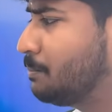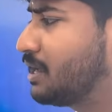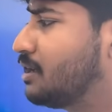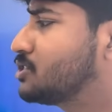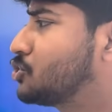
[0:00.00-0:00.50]

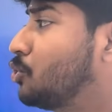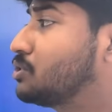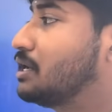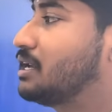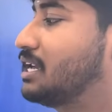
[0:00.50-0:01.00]
பிகாஸ் டூ
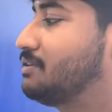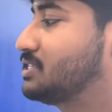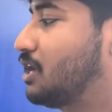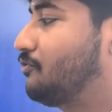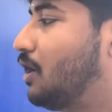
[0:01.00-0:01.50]
தேர்ட்டி
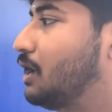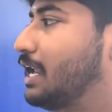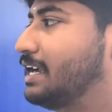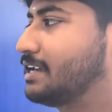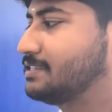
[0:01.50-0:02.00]
ஹவர்ஸ் ஆஃப்
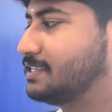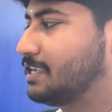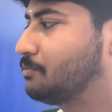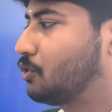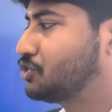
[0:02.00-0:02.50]
ஆன்லைன் என்ட்ரன்ஸ்
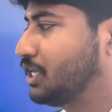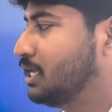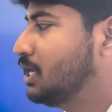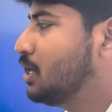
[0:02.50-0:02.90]
எக்ஸாம் கோச்சிங்